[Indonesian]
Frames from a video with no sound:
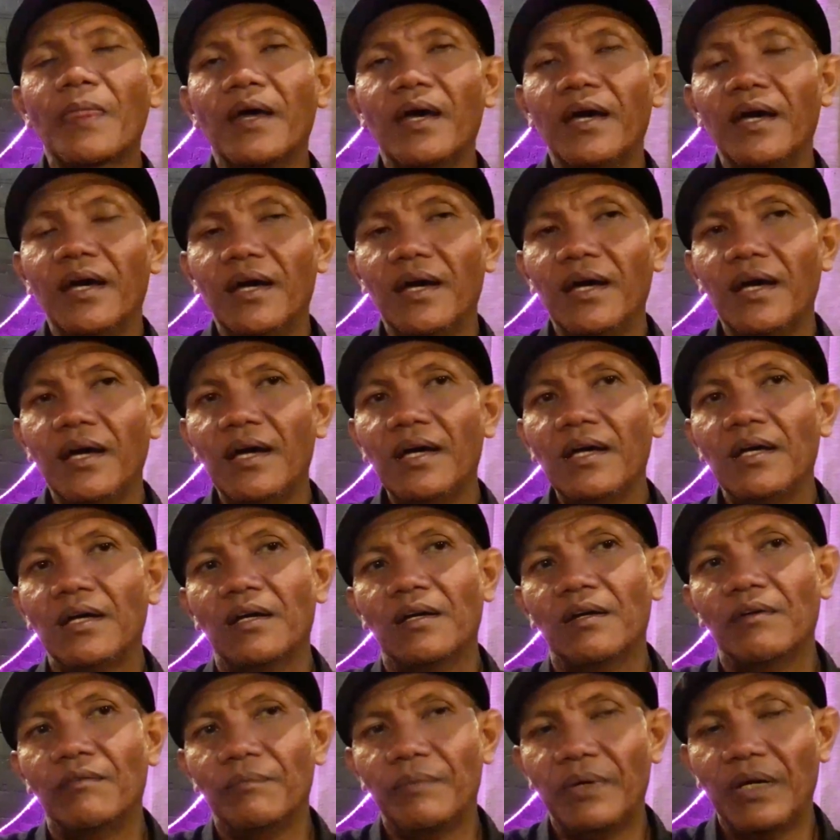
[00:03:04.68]
nah,
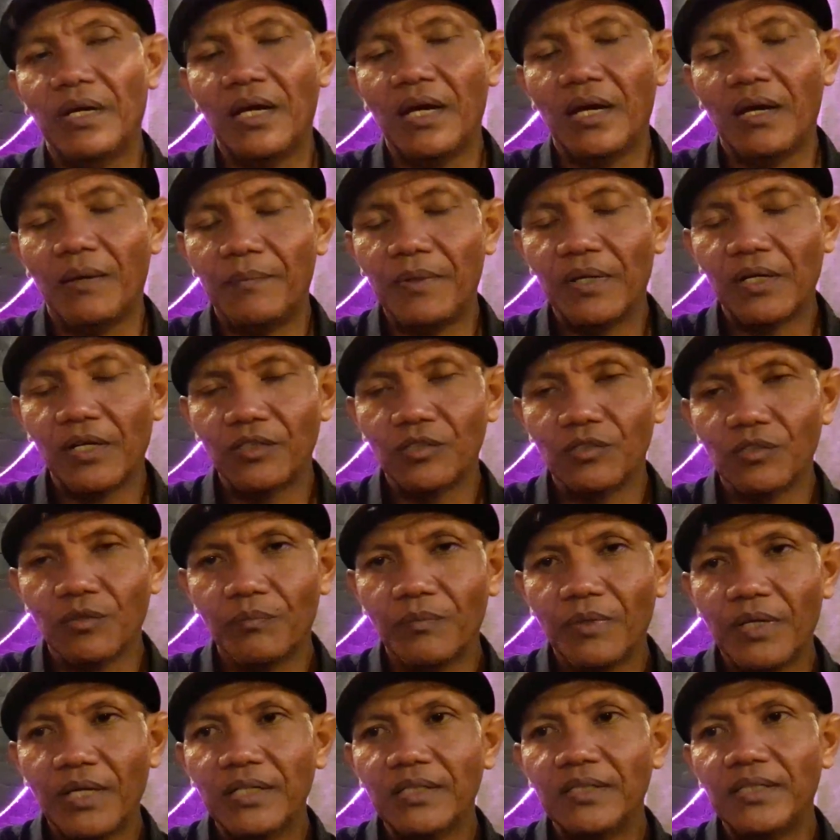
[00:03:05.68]
apa
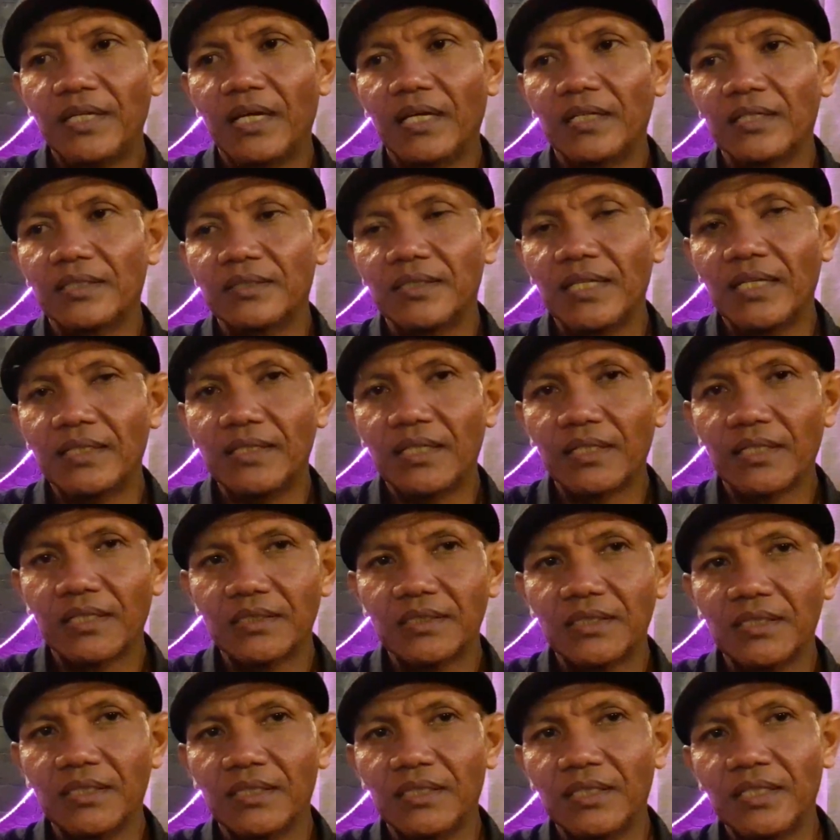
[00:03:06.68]
konsumen yang datang ke
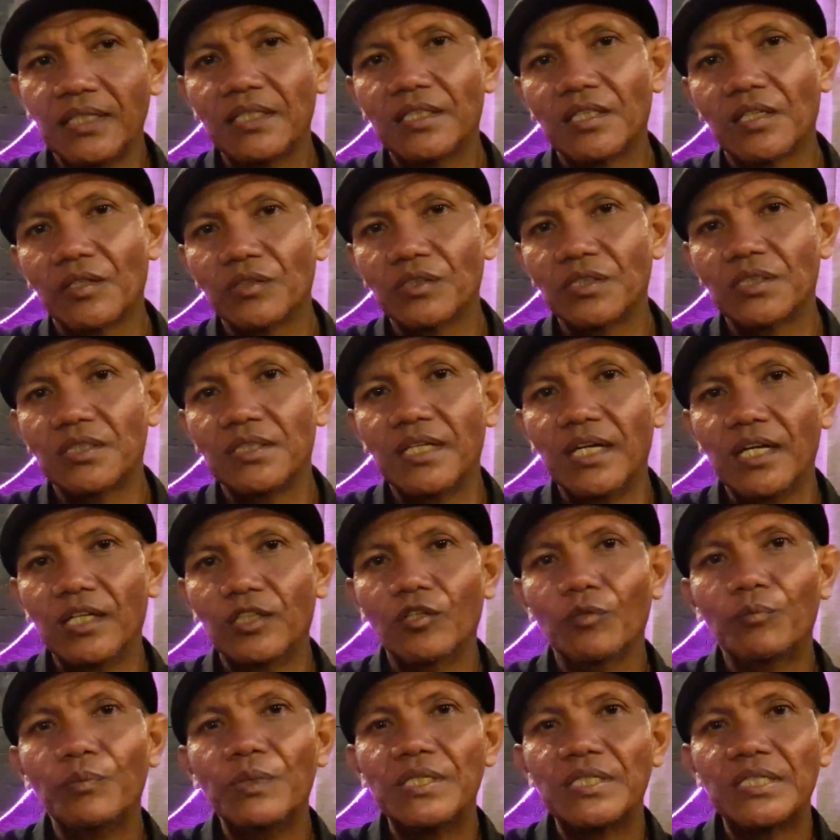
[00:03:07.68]
sini terus dia
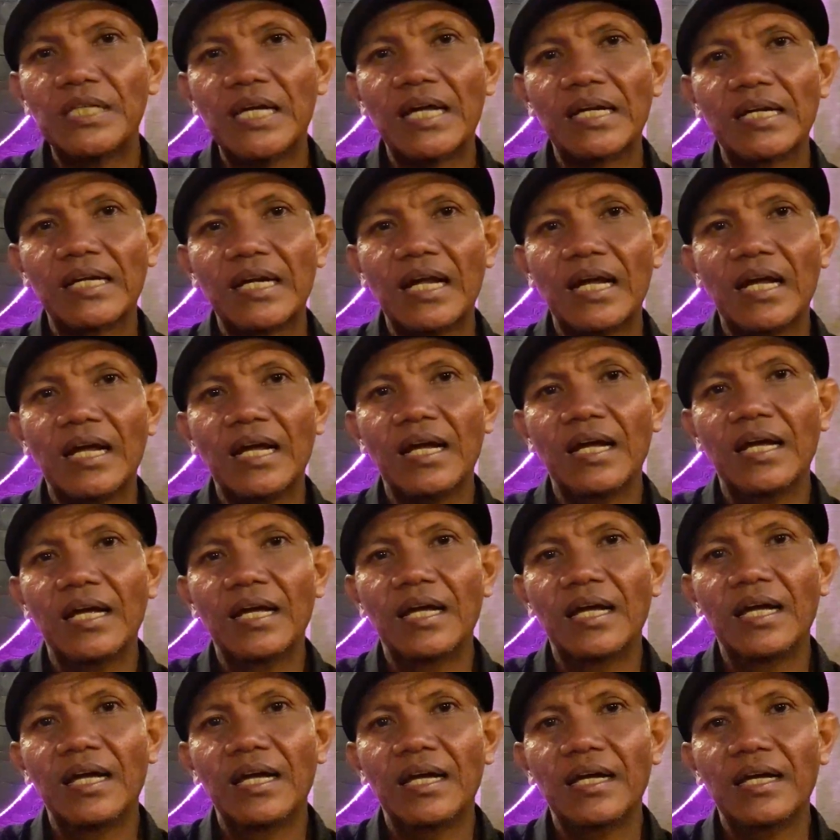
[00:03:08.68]
itu bicara
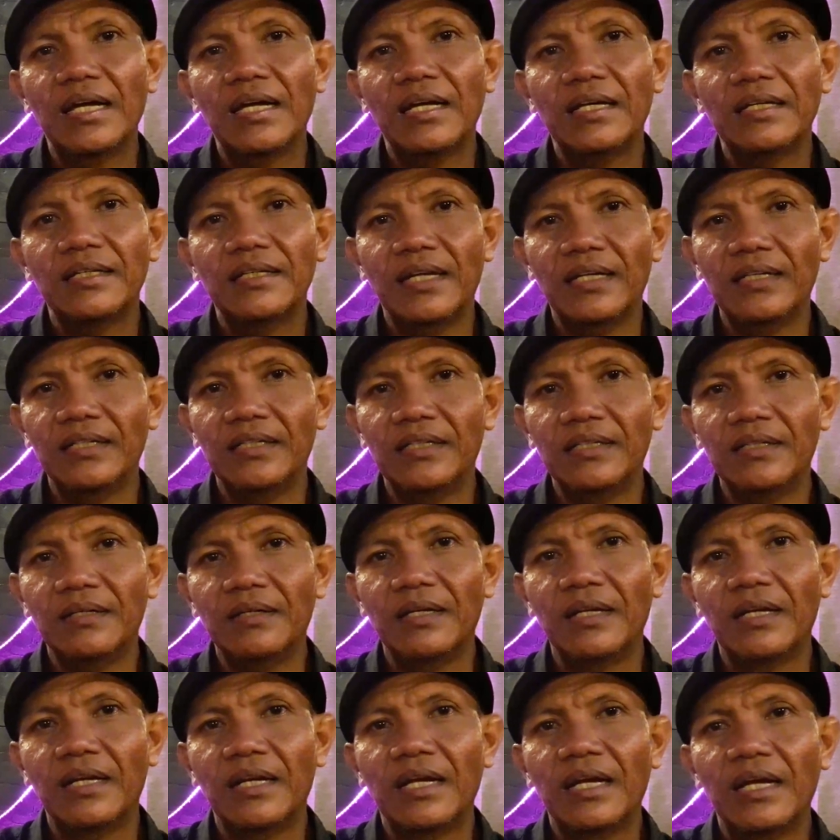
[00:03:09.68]
dan
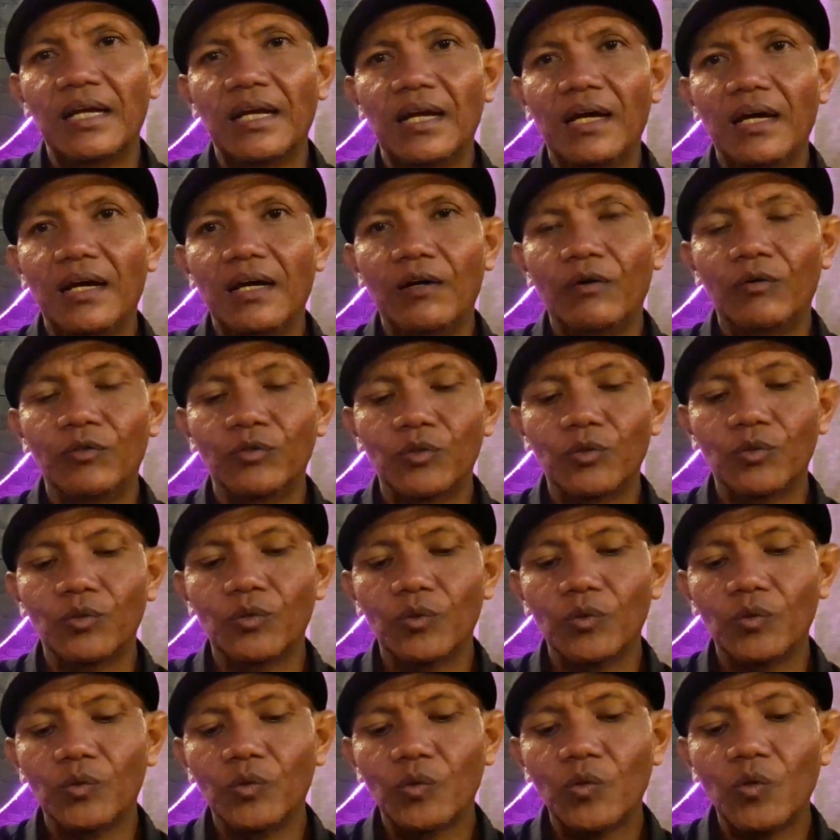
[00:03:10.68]

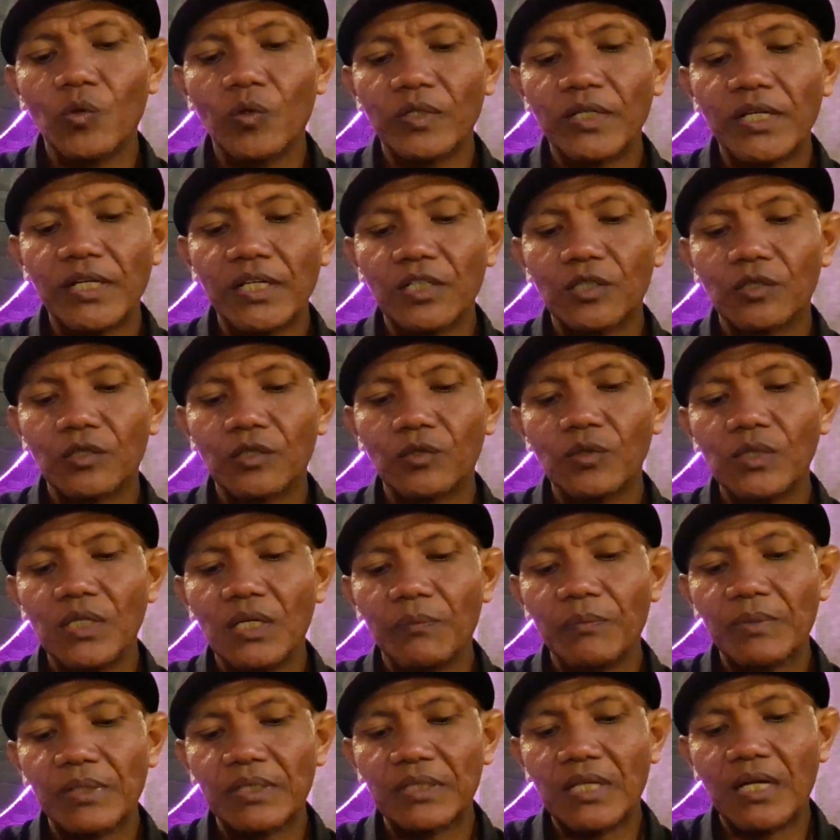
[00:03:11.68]
untuk kuliner itu
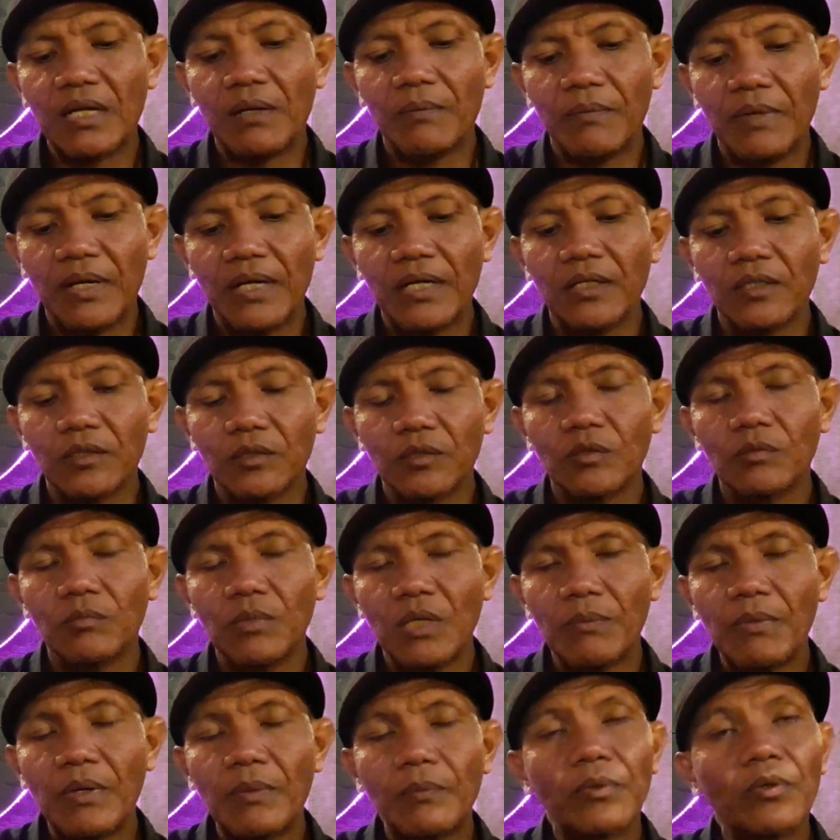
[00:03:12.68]
yang pertama itu
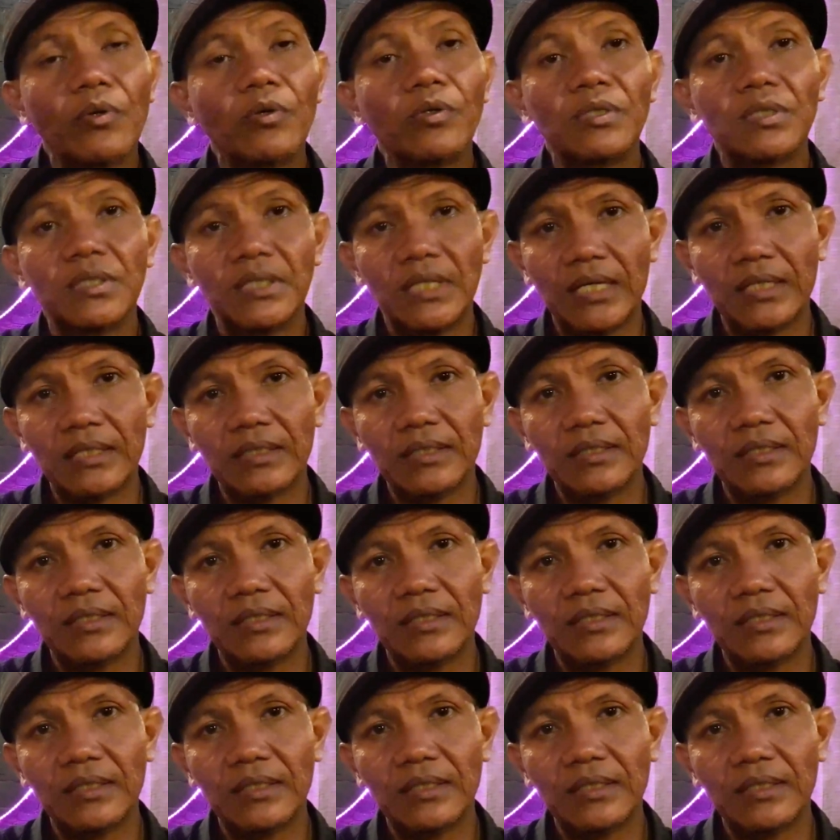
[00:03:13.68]
memang produk